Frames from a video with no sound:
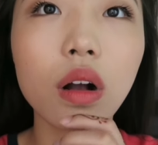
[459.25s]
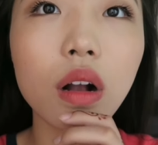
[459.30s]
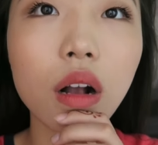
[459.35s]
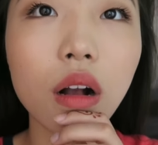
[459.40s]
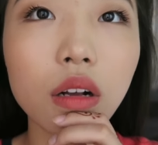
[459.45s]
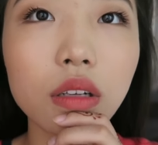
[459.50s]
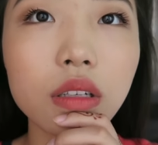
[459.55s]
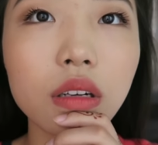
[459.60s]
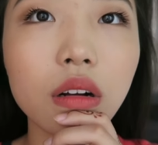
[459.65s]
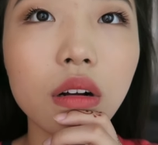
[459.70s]
然
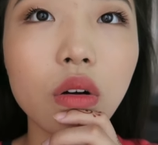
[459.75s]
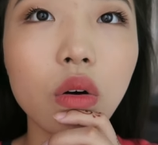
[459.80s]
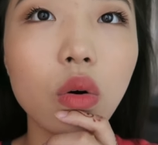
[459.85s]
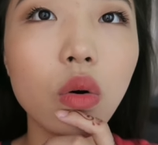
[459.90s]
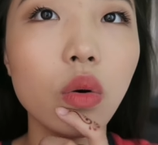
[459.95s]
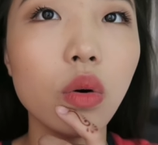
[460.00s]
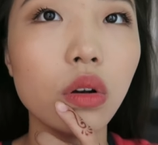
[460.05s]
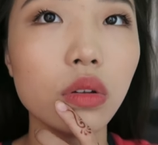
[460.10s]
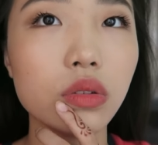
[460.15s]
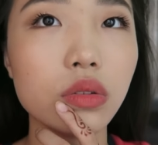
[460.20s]
后这个口
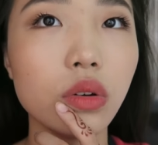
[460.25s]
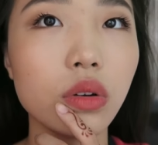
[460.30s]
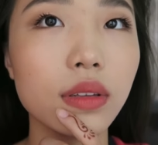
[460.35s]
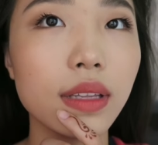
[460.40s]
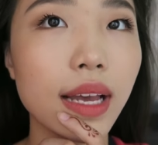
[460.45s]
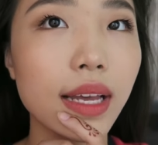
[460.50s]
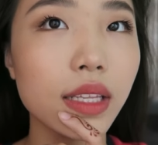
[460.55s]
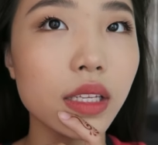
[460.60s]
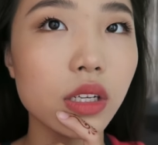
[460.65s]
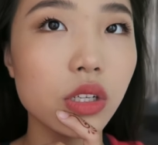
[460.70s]
红我最后
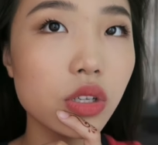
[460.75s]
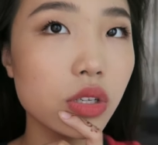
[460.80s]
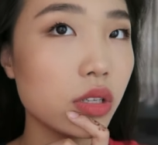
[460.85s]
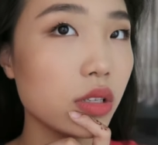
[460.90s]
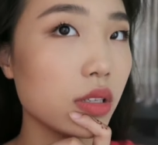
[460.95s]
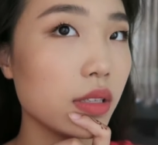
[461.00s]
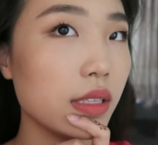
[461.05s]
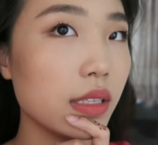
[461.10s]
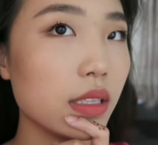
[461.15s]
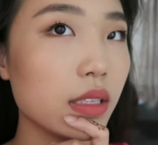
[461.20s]
拿那个
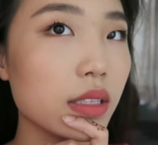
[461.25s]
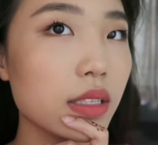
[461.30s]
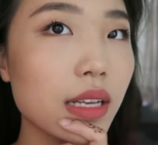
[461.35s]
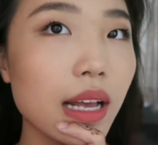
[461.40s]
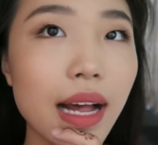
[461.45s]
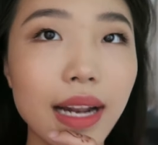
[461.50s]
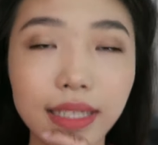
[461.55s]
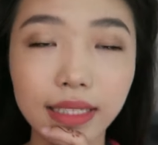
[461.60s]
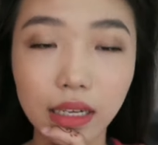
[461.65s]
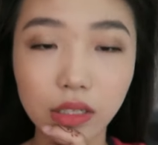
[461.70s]
纸巾
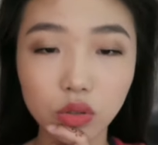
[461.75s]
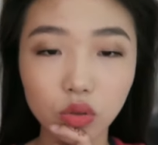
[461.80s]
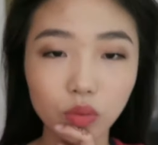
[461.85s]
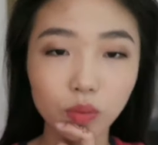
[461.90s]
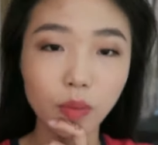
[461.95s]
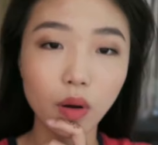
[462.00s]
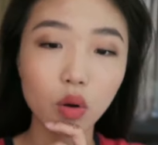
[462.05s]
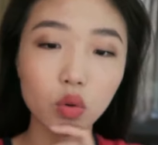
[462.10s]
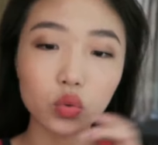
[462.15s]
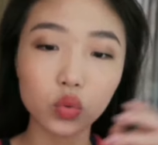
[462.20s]
擦一下，就是
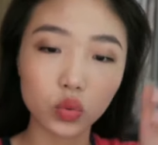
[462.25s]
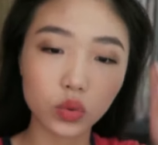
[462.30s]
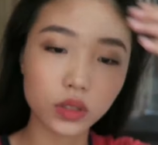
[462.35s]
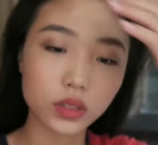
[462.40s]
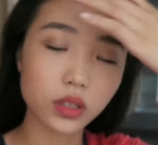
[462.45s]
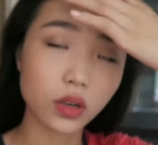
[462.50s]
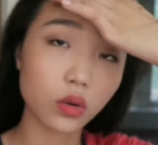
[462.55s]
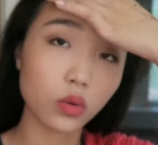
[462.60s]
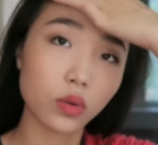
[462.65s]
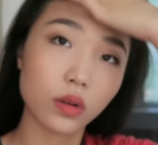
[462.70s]
薄涂的
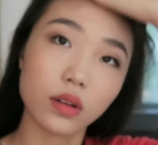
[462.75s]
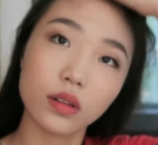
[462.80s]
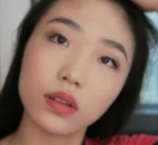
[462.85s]
效果。